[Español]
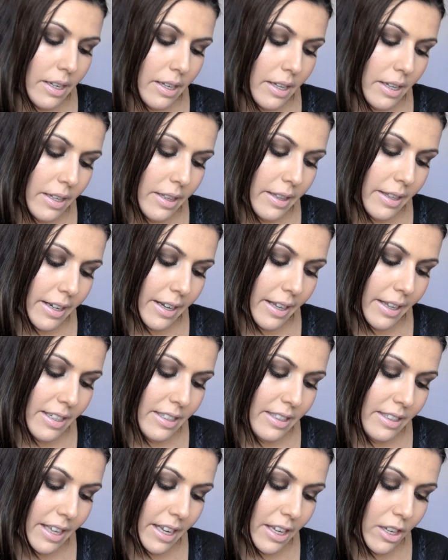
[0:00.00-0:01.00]
Y tiene
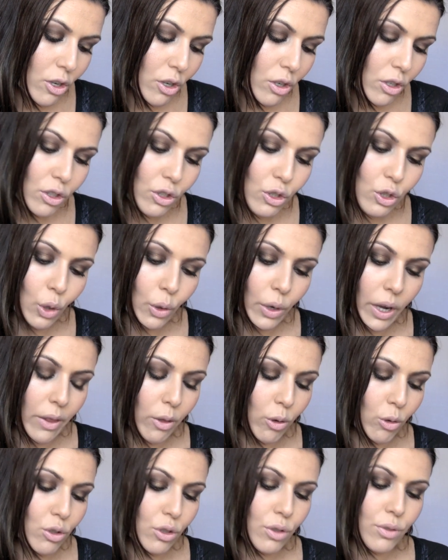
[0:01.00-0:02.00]
destellos
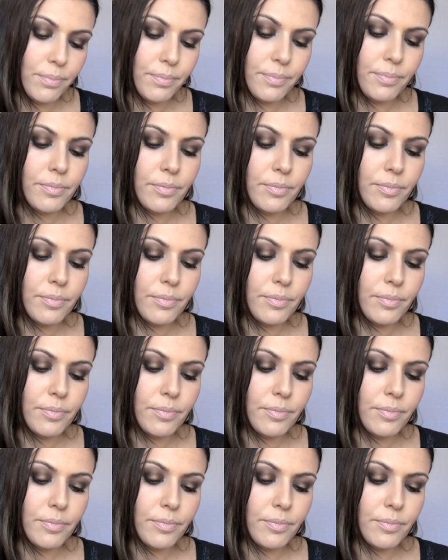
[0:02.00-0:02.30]
dorados.